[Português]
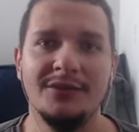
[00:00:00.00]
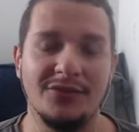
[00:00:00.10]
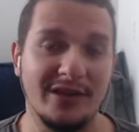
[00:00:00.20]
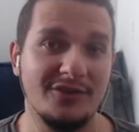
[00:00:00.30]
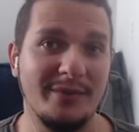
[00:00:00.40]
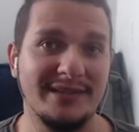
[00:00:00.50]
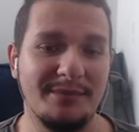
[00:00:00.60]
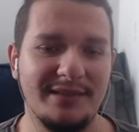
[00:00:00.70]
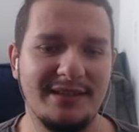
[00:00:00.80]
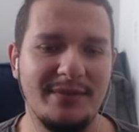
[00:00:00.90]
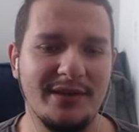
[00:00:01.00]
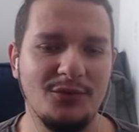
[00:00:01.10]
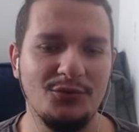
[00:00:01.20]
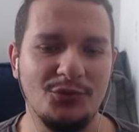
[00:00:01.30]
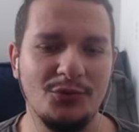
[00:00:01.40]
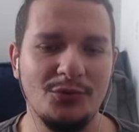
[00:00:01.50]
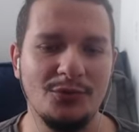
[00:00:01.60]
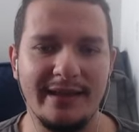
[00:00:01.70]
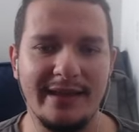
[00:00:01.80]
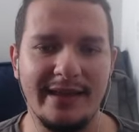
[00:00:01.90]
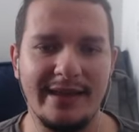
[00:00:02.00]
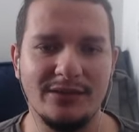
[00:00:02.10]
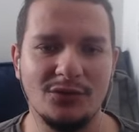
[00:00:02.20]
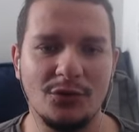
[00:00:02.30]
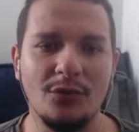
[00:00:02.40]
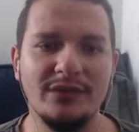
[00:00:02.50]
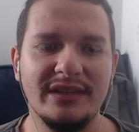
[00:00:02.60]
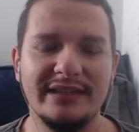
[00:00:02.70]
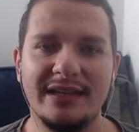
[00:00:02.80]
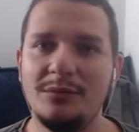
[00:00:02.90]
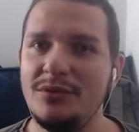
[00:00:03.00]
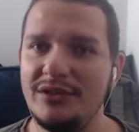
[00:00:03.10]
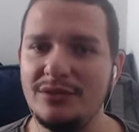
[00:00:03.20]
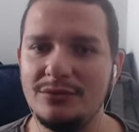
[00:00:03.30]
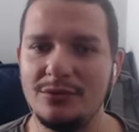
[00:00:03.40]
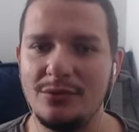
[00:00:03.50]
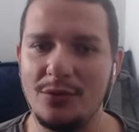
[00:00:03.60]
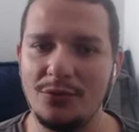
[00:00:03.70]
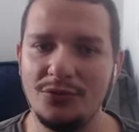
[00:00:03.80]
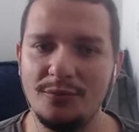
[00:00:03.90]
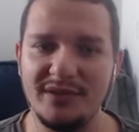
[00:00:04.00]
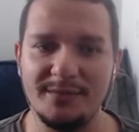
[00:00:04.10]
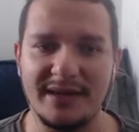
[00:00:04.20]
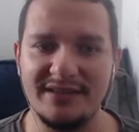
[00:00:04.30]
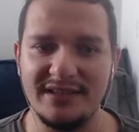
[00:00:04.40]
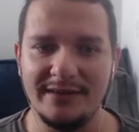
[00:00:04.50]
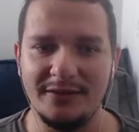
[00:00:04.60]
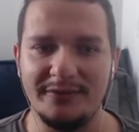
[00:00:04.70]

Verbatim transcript: Só que a gente começa a perceber que o jogo é só um cenário bonito com alguns zumbis para atirar.